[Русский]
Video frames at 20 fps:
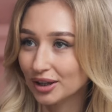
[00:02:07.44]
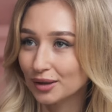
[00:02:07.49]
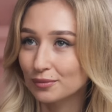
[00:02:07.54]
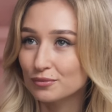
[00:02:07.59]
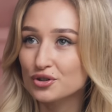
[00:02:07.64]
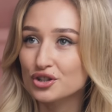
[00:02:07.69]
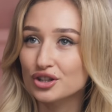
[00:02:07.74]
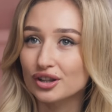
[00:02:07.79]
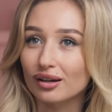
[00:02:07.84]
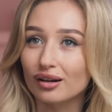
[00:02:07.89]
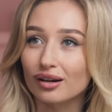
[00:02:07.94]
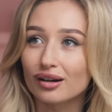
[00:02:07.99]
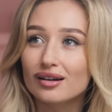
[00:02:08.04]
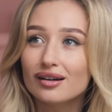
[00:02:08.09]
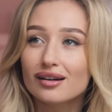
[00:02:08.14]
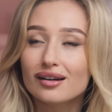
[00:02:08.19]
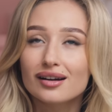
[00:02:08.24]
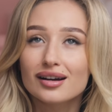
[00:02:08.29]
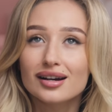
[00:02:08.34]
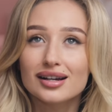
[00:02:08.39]
потому что
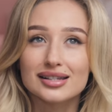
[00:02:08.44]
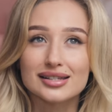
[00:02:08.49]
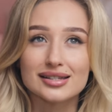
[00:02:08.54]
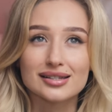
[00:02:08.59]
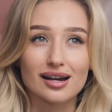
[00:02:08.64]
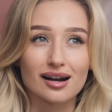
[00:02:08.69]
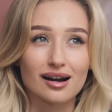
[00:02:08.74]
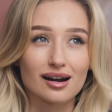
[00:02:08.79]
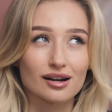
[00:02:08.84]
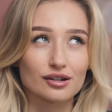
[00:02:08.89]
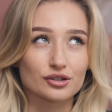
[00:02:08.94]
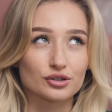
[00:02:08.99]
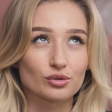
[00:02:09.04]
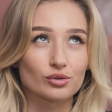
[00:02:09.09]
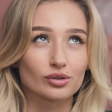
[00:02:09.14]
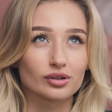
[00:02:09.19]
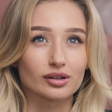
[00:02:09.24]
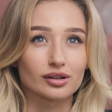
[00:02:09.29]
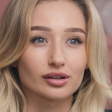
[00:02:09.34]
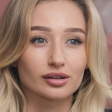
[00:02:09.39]
за
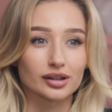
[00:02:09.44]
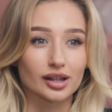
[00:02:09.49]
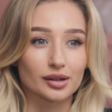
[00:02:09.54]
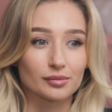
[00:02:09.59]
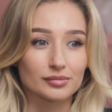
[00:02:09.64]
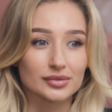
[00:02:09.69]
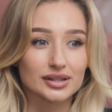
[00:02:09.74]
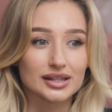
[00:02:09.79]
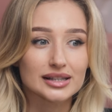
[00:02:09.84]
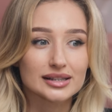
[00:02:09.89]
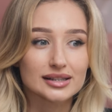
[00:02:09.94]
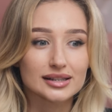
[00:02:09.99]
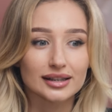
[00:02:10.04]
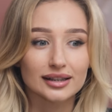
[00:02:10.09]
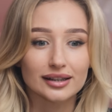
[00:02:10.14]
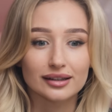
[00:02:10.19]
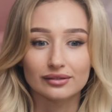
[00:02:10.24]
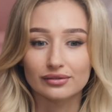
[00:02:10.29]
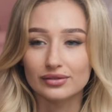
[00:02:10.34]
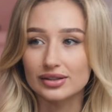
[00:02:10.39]
сколько там, 10
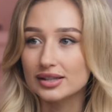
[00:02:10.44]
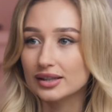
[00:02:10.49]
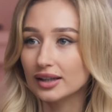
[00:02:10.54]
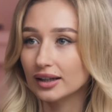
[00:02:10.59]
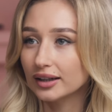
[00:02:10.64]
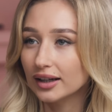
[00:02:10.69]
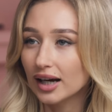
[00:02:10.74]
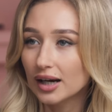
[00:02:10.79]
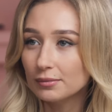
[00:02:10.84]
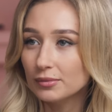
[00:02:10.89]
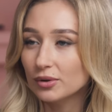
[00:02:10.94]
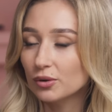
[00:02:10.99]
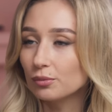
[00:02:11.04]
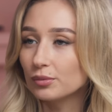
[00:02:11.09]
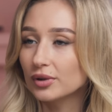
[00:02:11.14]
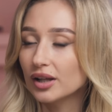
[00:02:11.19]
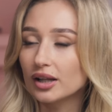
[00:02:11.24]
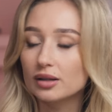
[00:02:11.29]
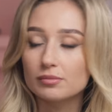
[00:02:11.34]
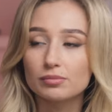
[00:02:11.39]
лет в Инстаграме у
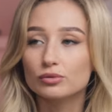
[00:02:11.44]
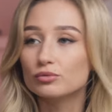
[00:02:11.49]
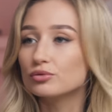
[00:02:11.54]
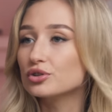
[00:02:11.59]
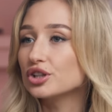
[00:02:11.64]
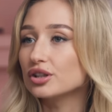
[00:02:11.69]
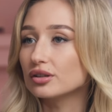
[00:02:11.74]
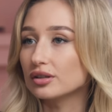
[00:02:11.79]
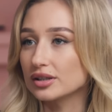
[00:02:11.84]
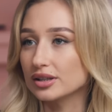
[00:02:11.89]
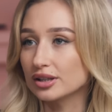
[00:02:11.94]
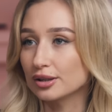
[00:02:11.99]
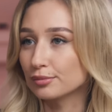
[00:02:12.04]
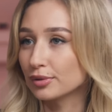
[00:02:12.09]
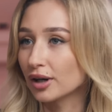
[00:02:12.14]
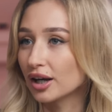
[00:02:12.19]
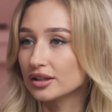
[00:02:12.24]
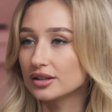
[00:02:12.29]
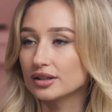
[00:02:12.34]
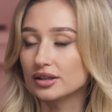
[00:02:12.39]
меня не получилось
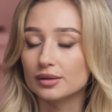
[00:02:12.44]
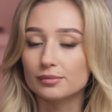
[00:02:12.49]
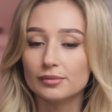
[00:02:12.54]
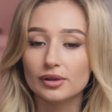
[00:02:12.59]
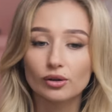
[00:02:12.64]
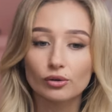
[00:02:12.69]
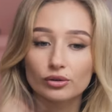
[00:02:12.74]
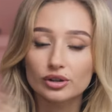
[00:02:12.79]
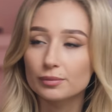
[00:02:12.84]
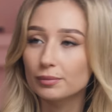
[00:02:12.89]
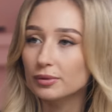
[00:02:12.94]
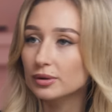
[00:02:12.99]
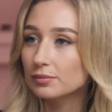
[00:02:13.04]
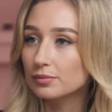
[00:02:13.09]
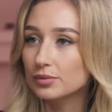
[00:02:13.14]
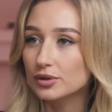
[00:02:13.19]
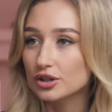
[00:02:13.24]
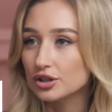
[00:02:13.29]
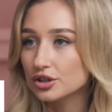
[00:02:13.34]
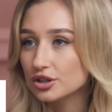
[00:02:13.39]
набрать ни миллиона
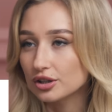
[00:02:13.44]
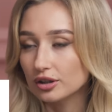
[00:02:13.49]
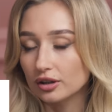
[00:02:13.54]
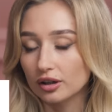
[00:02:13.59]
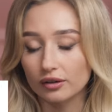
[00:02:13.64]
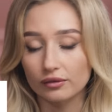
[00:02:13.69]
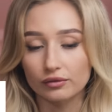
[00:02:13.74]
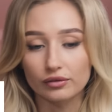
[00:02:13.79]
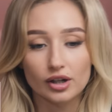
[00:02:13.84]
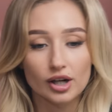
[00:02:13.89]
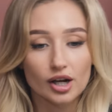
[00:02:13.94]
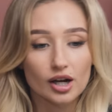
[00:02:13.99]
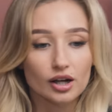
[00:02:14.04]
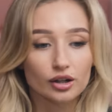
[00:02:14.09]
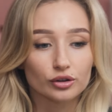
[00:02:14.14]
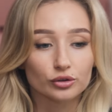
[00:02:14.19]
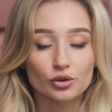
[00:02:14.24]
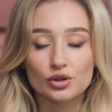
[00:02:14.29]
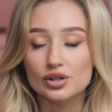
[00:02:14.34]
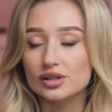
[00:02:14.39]
подписчиков,
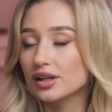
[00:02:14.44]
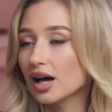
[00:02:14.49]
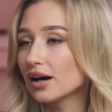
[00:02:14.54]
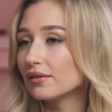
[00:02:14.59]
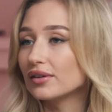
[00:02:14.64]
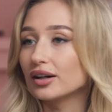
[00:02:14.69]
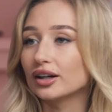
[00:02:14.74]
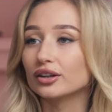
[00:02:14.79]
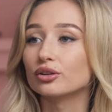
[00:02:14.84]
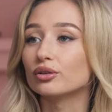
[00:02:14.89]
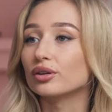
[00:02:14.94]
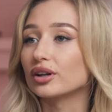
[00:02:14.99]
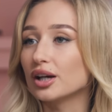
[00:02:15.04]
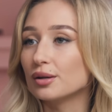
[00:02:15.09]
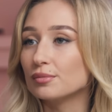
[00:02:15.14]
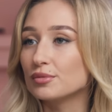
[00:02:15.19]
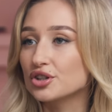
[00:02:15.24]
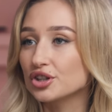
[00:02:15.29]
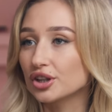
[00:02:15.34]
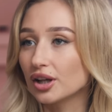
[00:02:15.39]
той славы, о которой
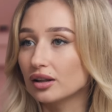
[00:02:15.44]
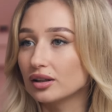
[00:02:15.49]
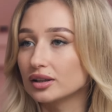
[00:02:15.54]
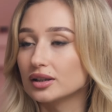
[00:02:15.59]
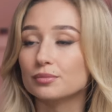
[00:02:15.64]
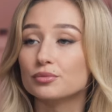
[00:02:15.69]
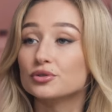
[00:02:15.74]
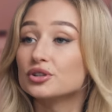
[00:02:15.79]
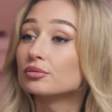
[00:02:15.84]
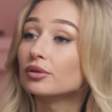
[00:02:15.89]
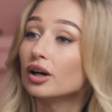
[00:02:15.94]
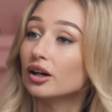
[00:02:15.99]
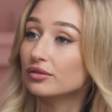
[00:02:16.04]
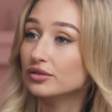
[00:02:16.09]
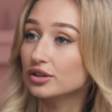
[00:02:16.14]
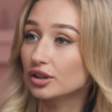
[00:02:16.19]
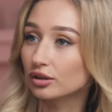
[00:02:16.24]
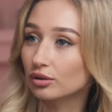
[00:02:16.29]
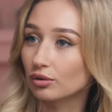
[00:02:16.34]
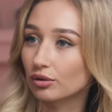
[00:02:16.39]
я мечтала, допустим, как
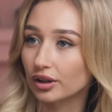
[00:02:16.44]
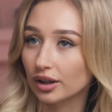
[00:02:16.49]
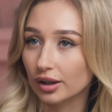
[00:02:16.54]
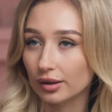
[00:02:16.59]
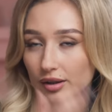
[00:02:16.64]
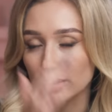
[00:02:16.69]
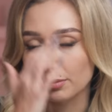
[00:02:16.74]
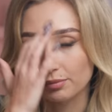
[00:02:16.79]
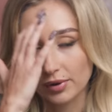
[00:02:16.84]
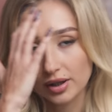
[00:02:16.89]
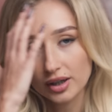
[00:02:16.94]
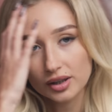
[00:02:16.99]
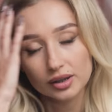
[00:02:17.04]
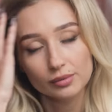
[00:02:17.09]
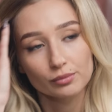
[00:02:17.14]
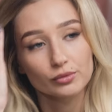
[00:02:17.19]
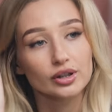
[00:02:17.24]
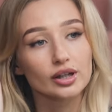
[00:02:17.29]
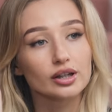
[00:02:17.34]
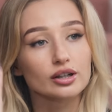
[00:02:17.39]
в ТикТоке. И
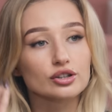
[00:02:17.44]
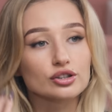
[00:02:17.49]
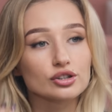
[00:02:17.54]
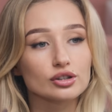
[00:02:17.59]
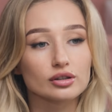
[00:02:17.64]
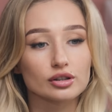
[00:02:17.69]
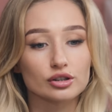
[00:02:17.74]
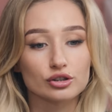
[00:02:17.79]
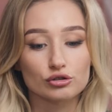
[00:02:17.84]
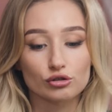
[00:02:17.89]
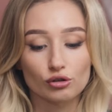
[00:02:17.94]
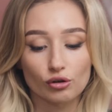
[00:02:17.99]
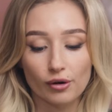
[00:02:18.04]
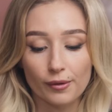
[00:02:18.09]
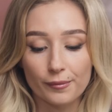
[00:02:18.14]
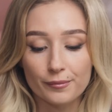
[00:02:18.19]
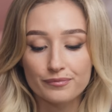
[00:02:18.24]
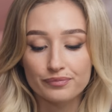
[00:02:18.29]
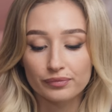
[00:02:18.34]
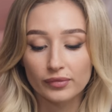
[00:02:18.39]
поэтому я решила,
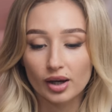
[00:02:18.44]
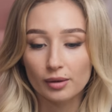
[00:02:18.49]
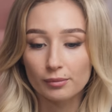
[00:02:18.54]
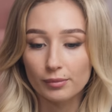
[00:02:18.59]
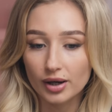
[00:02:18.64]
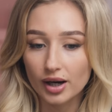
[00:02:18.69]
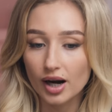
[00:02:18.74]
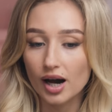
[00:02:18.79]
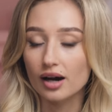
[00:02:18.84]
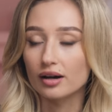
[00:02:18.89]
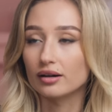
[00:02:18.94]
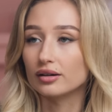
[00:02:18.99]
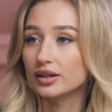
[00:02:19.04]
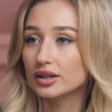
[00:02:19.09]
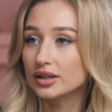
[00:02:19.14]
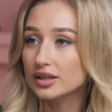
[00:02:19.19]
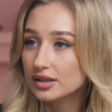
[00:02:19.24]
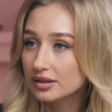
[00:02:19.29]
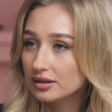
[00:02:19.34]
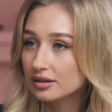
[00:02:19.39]
что пора
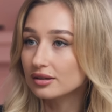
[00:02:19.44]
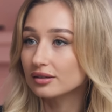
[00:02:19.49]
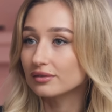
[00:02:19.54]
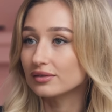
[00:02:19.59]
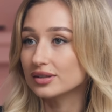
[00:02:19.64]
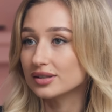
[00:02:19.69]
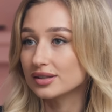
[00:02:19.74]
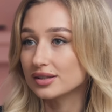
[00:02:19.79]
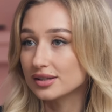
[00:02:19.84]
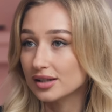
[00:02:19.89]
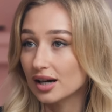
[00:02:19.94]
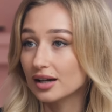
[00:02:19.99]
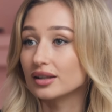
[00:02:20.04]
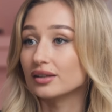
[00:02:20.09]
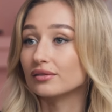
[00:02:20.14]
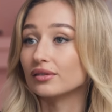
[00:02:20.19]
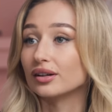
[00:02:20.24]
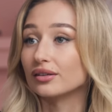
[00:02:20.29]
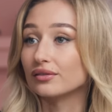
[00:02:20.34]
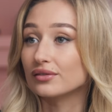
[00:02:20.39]
регистрироваться
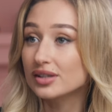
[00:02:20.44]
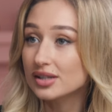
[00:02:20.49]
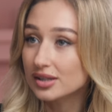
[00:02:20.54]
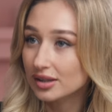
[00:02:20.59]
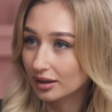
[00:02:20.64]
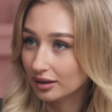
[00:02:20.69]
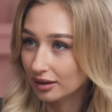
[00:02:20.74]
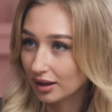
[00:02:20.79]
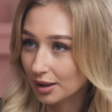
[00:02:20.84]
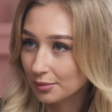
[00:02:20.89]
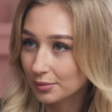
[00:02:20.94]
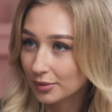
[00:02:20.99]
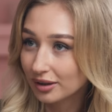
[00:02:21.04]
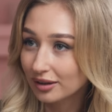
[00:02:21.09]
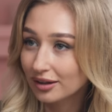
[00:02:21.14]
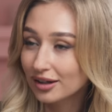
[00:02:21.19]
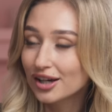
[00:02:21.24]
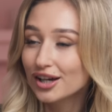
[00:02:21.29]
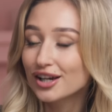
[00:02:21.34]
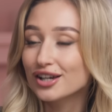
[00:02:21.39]
заново в Инстаграме.
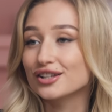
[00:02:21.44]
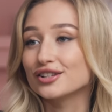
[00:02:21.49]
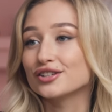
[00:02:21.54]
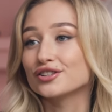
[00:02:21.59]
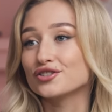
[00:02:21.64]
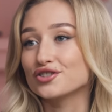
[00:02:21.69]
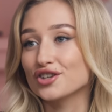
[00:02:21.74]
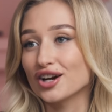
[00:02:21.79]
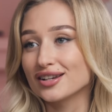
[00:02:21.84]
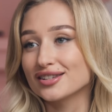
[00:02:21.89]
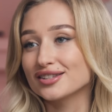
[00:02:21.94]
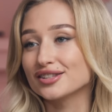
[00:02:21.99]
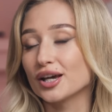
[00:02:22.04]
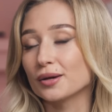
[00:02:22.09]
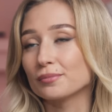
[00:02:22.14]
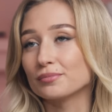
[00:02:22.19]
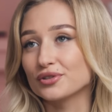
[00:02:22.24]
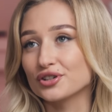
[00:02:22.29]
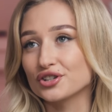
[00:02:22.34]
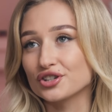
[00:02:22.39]
И сейчас
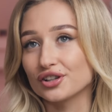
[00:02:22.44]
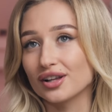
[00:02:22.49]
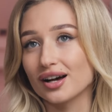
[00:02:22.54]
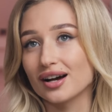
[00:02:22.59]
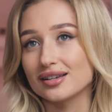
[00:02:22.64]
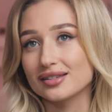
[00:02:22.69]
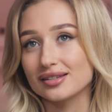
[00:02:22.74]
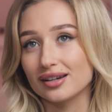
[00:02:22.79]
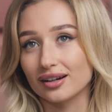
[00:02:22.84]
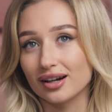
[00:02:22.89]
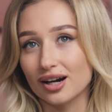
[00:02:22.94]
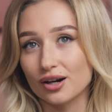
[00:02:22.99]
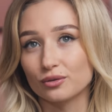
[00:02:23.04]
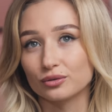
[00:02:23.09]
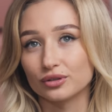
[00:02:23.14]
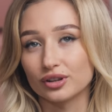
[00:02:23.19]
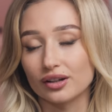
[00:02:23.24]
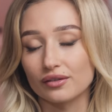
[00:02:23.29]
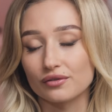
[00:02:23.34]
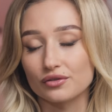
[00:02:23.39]
я перешла с
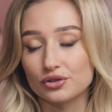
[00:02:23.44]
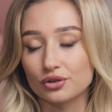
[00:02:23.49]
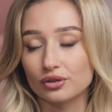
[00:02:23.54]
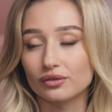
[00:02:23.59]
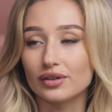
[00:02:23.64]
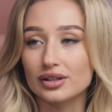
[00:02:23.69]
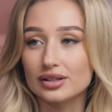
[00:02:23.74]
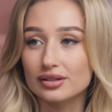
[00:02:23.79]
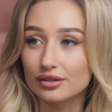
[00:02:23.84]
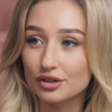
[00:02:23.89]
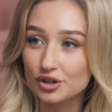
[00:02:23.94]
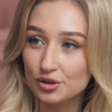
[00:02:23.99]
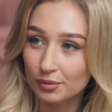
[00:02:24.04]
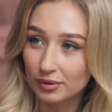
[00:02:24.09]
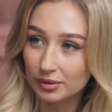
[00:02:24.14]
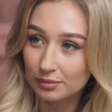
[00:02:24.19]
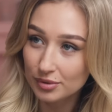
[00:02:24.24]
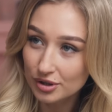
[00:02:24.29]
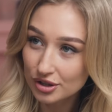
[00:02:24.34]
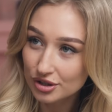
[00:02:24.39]
аккаунта в 120 тысяч
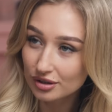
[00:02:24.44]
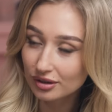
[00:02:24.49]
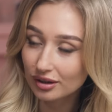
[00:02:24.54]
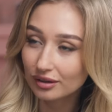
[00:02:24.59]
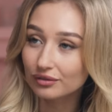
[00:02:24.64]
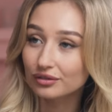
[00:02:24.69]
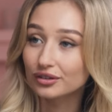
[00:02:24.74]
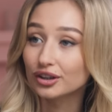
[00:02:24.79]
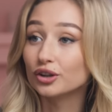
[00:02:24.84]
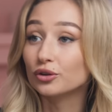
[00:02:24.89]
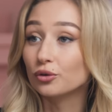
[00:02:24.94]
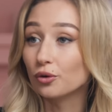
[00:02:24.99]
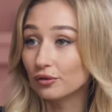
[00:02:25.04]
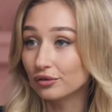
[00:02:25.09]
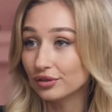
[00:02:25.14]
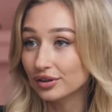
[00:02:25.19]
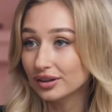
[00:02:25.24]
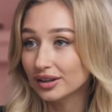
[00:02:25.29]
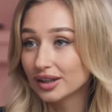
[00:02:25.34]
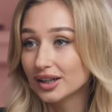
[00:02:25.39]
подписчиков на
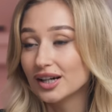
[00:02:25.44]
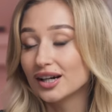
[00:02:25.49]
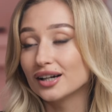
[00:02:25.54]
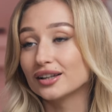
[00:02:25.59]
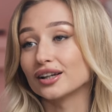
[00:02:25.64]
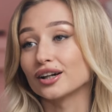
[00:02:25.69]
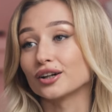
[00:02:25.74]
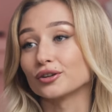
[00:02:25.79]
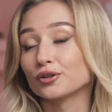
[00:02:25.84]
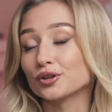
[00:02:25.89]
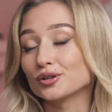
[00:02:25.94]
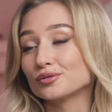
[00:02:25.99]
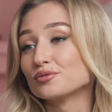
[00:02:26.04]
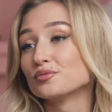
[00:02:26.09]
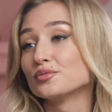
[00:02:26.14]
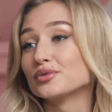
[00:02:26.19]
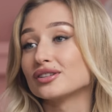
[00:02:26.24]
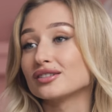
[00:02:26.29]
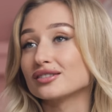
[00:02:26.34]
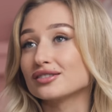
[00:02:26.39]
новый, на котором
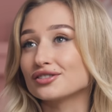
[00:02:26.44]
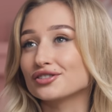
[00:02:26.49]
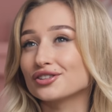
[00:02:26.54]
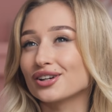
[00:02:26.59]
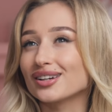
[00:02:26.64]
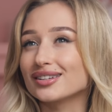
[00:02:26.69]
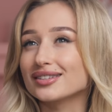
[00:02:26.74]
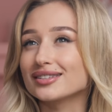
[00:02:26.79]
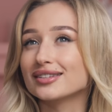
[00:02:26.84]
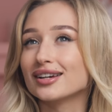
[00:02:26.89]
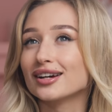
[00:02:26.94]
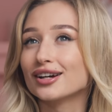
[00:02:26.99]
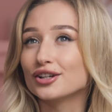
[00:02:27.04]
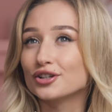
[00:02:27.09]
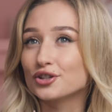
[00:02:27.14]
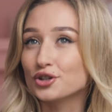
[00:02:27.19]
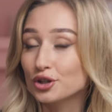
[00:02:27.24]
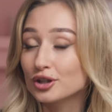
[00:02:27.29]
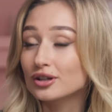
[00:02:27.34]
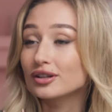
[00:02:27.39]
у меня сейчас
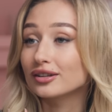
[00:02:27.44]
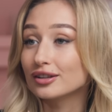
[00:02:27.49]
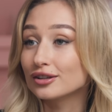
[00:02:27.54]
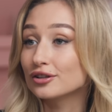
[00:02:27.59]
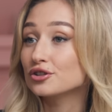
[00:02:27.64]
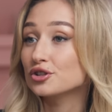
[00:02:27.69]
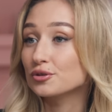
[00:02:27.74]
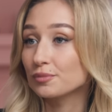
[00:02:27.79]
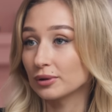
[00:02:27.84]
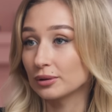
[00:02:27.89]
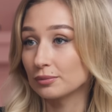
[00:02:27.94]
4000